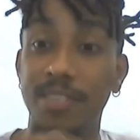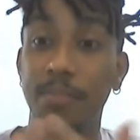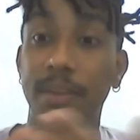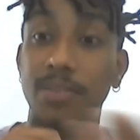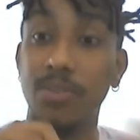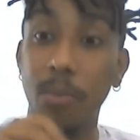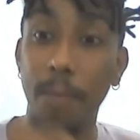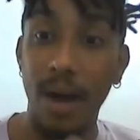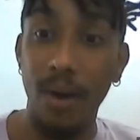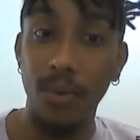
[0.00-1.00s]
pretos no
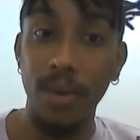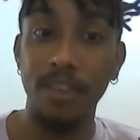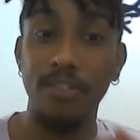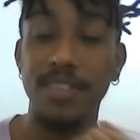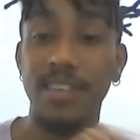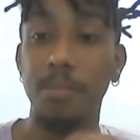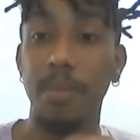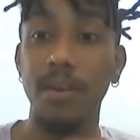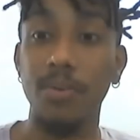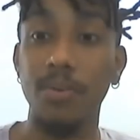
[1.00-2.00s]
palco e artistas
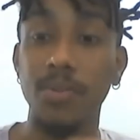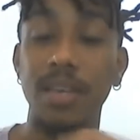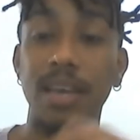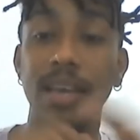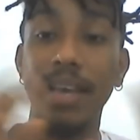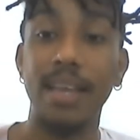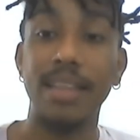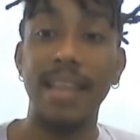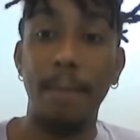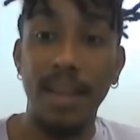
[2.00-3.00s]
brancos
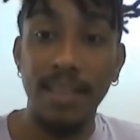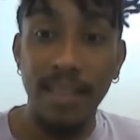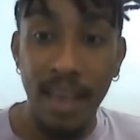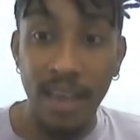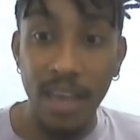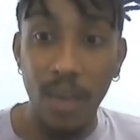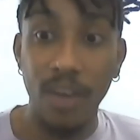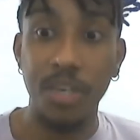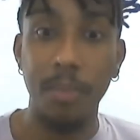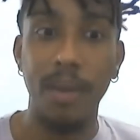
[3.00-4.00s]
na plateia. Eu
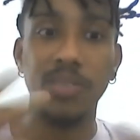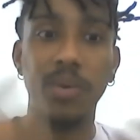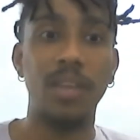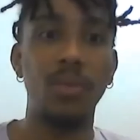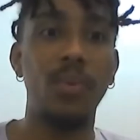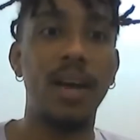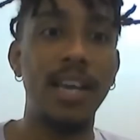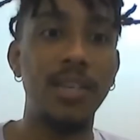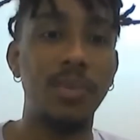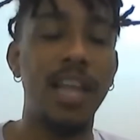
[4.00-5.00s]
acho que mais do que nunca
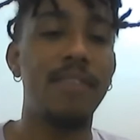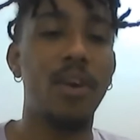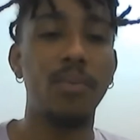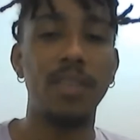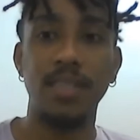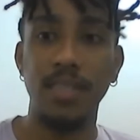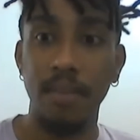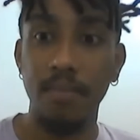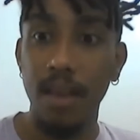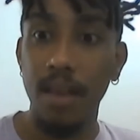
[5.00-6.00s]
isso deve
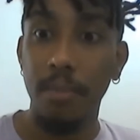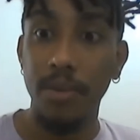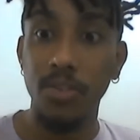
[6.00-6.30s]
acontecer, porque o